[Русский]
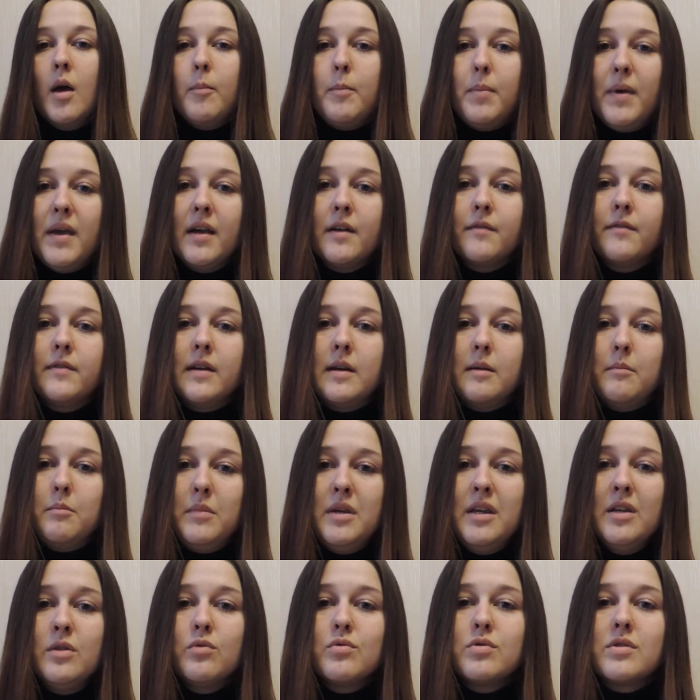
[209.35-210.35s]
Первый
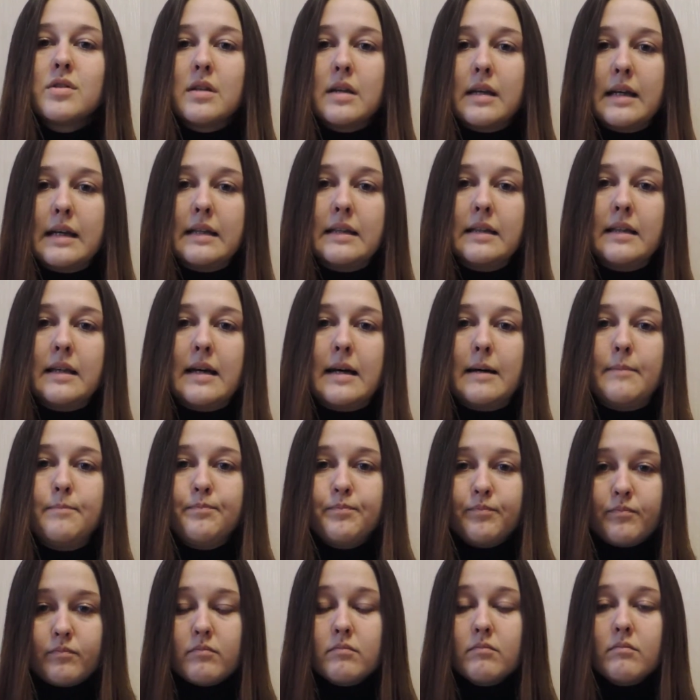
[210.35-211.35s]
минус – это
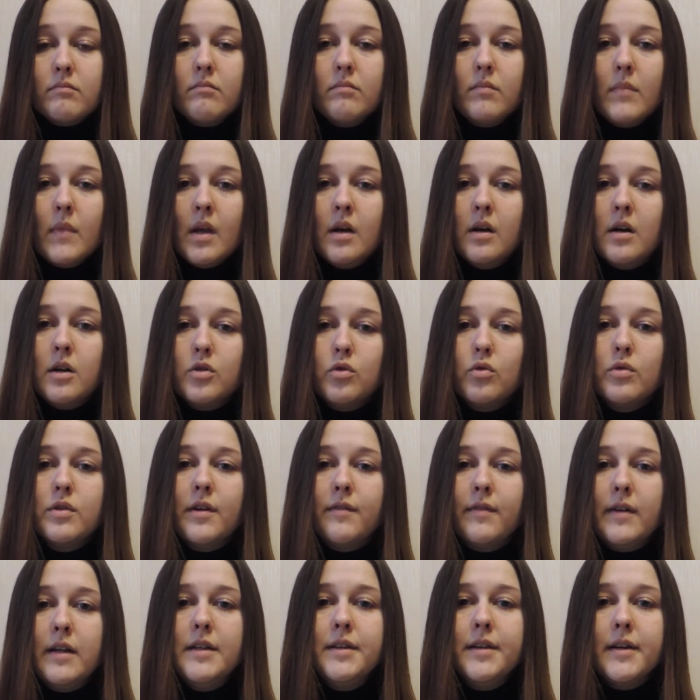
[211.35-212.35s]
а, то
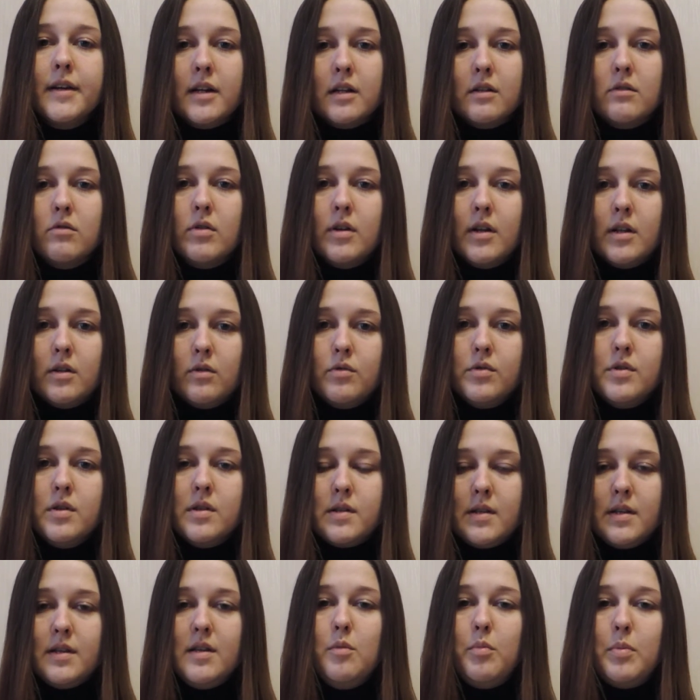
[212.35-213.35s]
явление, которое
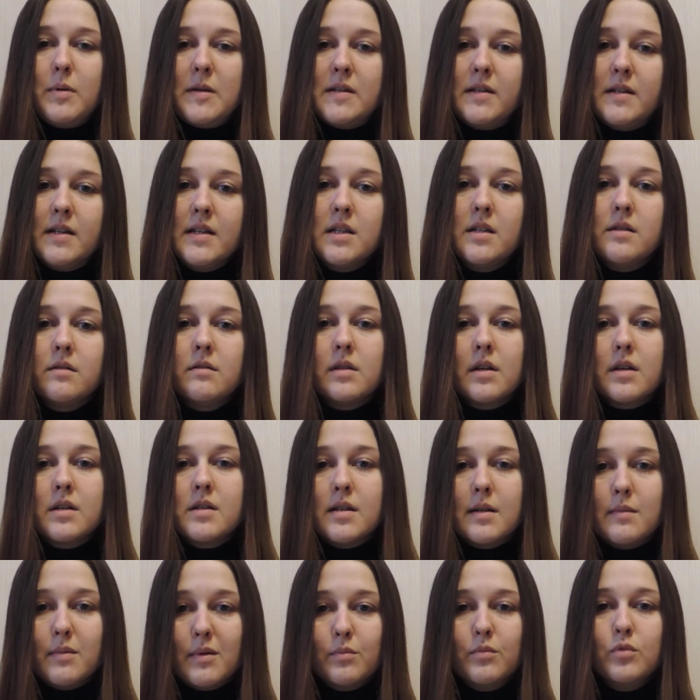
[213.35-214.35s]
относится непосредственно к
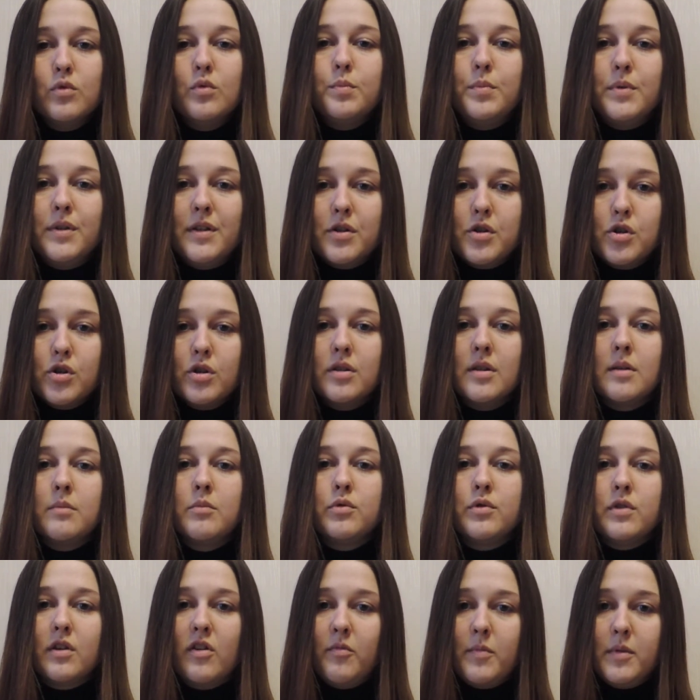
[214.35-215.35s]
самому
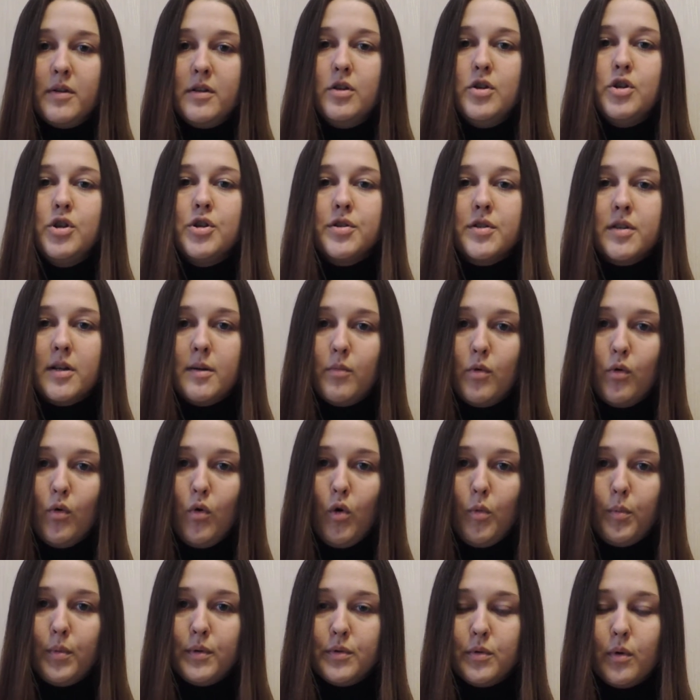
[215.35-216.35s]
пережитому травматическому
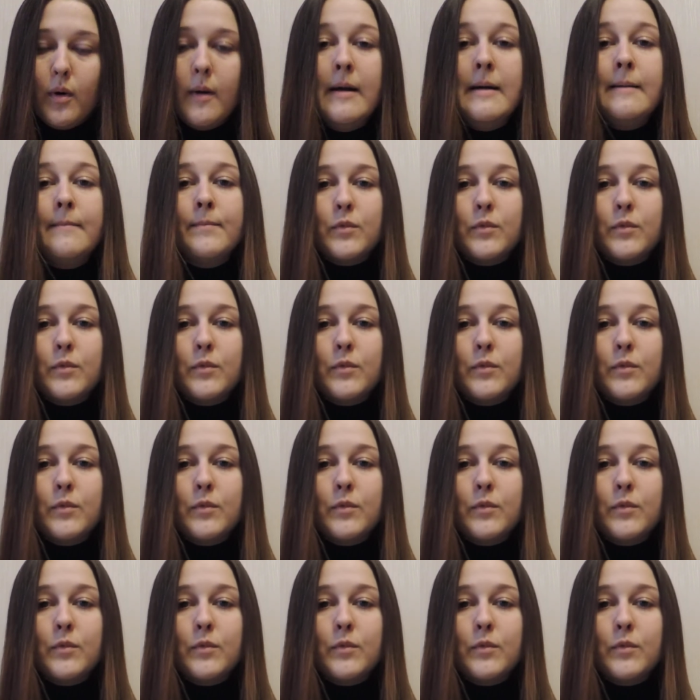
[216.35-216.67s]
опыту.